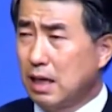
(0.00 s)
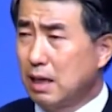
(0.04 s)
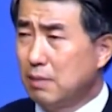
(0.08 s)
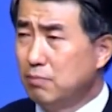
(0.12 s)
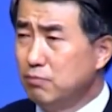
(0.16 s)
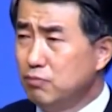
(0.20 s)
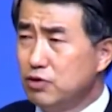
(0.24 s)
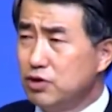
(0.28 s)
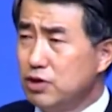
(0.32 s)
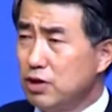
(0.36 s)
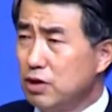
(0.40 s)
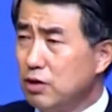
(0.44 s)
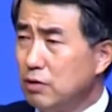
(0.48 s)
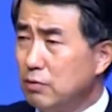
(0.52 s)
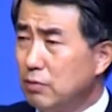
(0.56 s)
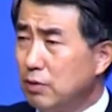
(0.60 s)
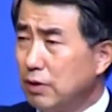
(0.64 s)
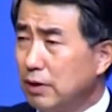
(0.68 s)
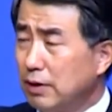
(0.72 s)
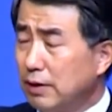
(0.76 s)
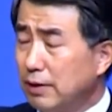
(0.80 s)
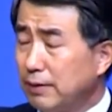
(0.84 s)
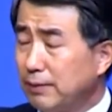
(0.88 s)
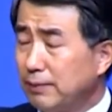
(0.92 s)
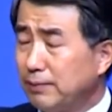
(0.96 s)
무찔러
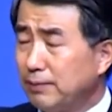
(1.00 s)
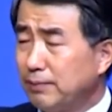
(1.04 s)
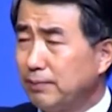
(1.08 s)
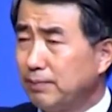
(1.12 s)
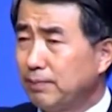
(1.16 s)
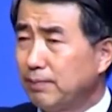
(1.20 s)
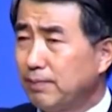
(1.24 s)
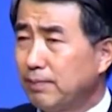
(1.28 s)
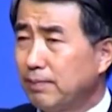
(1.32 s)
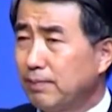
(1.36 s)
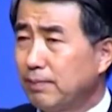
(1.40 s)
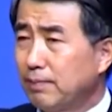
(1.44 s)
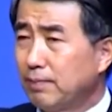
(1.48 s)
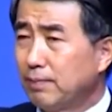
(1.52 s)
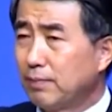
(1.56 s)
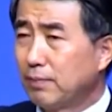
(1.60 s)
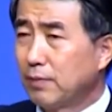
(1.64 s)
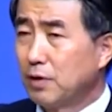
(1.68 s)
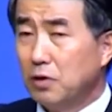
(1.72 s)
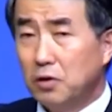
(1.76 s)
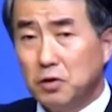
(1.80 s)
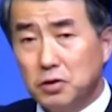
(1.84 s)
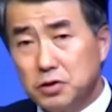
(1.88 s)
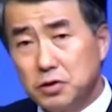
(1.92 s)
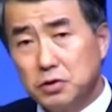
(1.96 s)
버려요.
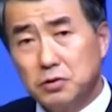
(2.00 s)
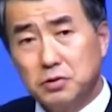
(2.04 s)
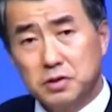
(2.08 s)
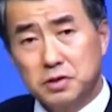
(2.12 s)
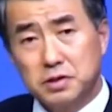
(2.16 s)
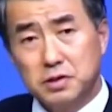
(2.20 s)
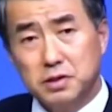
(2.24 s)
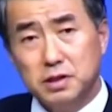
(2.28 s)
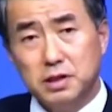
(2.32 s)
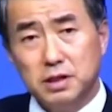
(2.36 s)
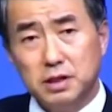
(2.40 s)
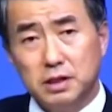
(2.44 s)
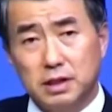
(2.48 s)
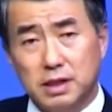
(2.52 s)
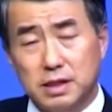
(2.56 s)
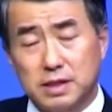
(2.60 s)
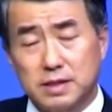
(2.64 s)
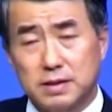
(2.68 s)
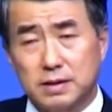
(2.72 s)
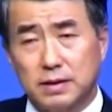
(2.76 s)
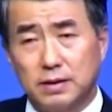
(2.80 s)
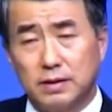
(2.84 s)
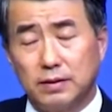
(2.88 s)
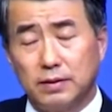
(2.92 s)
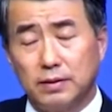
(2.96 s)
영적으로 승리를
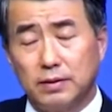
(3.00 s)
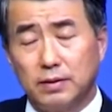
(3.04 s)
했어요.